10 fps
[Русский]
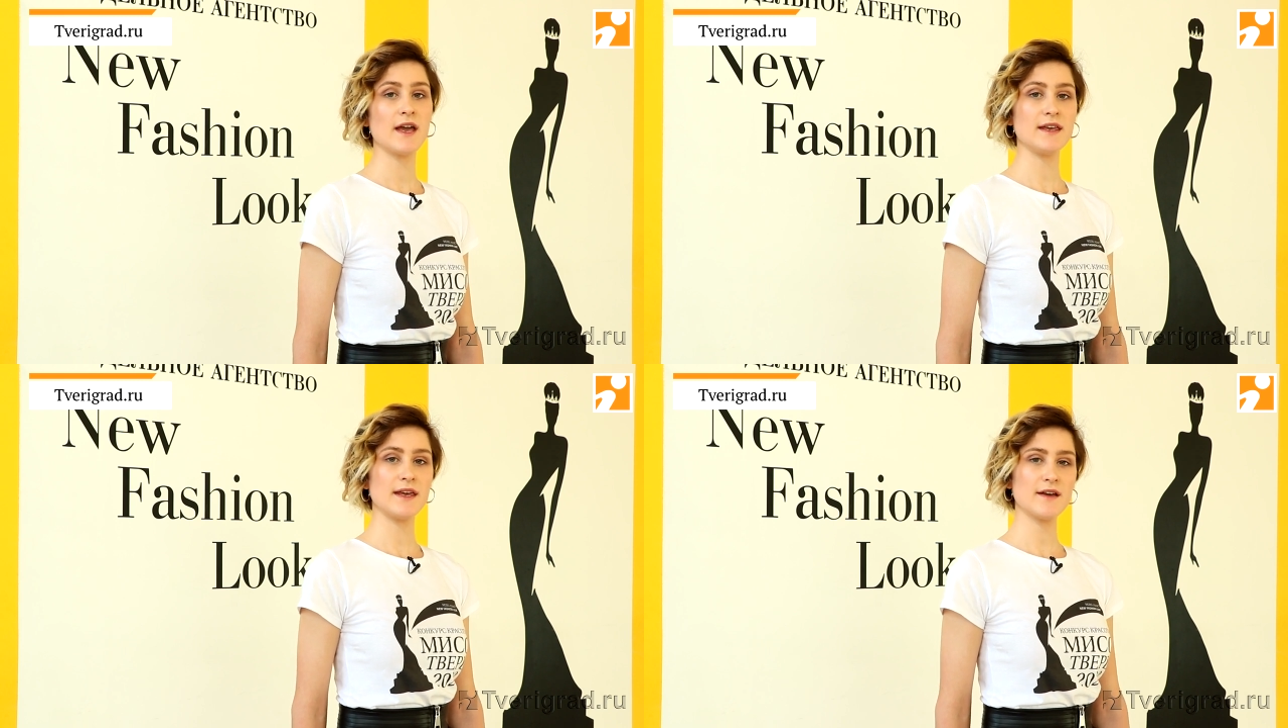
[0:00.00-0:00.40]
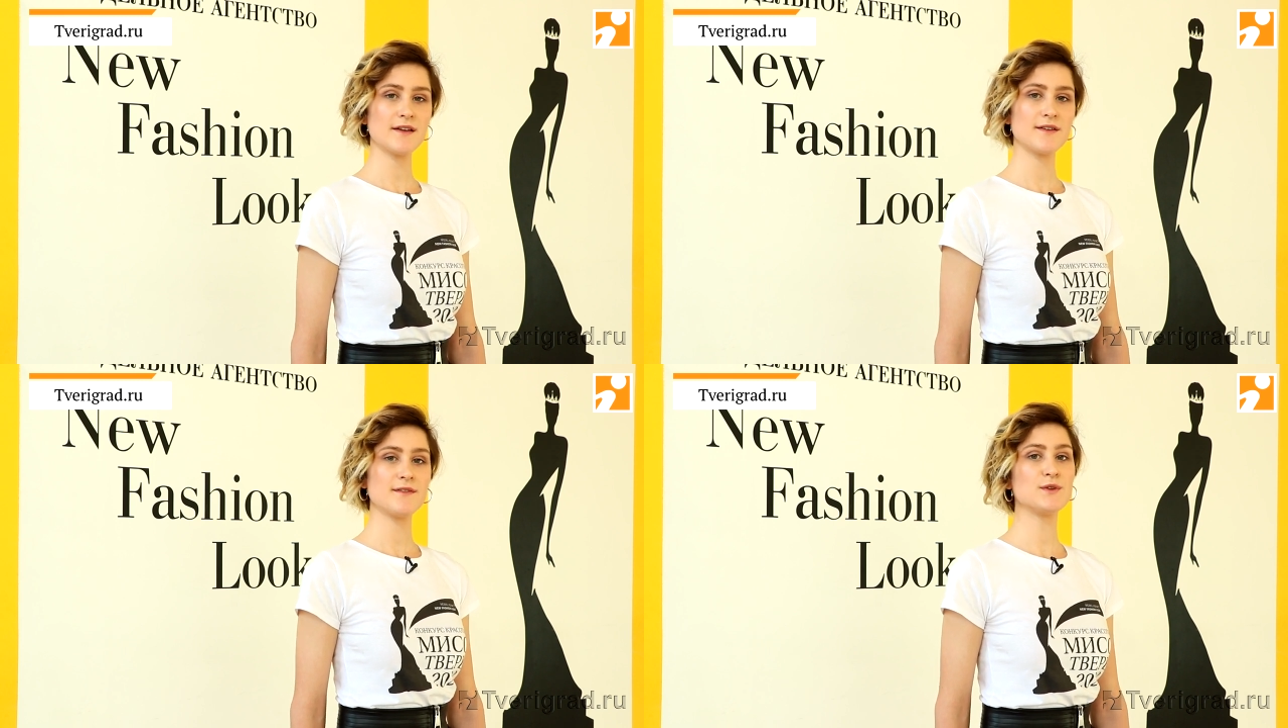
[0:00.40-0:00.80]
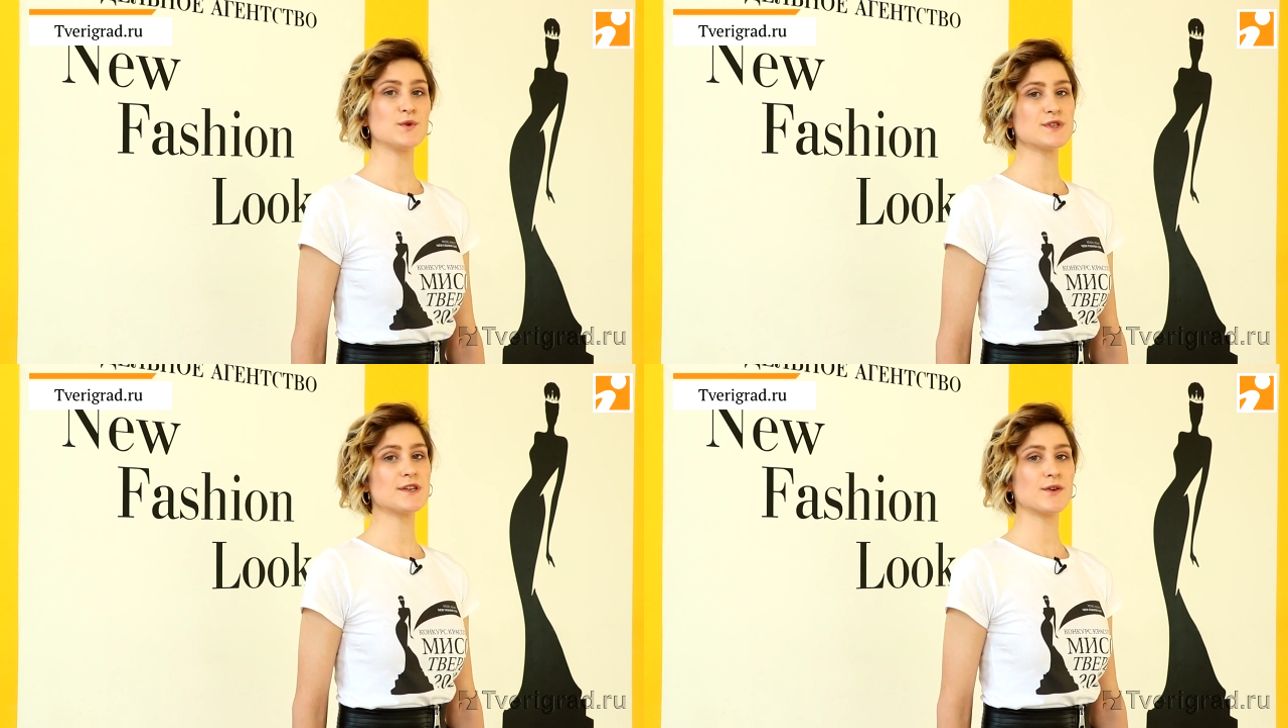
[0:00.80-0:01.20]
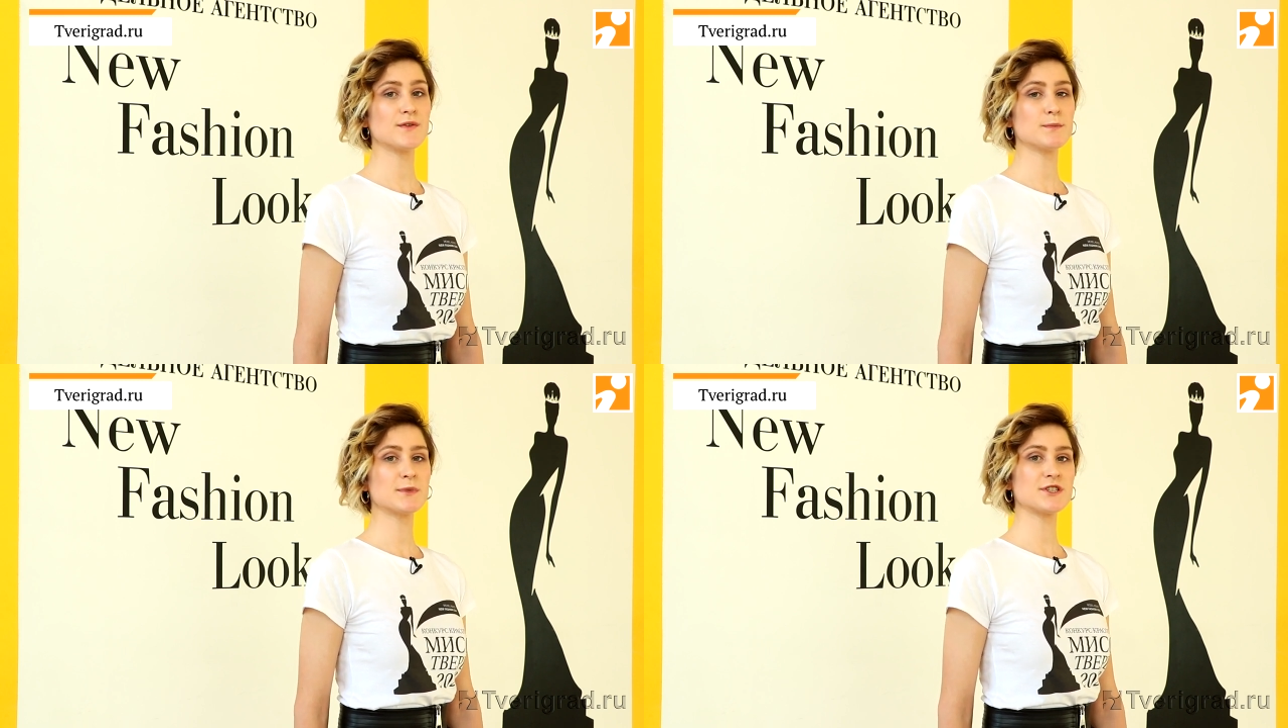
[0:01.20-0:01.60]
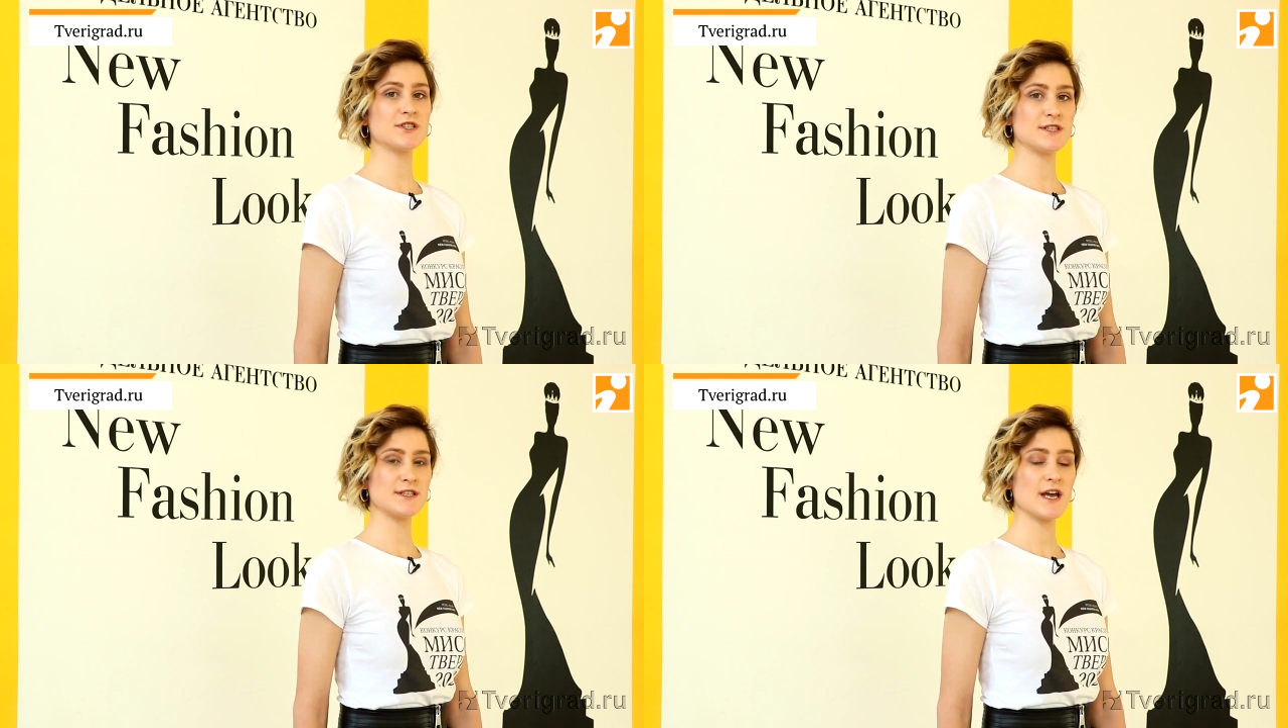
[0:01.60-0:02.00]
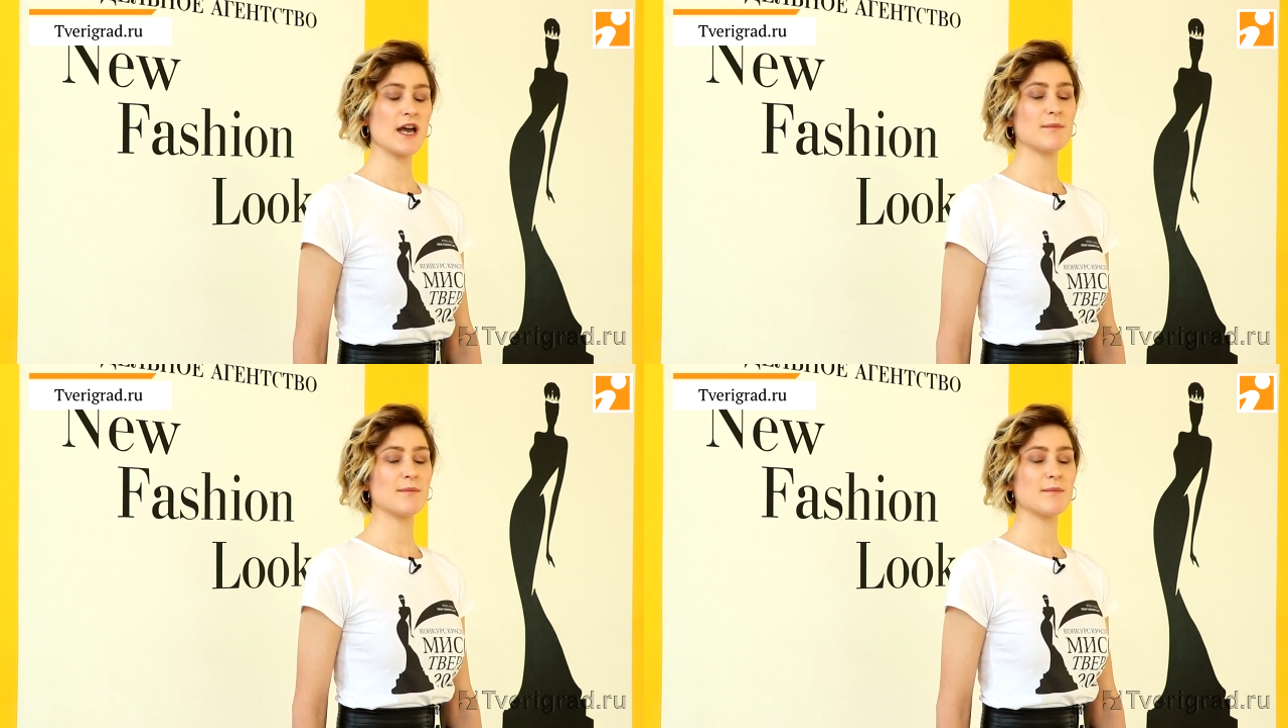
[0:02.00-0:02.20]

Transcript: Я веду здоровый образ жизни,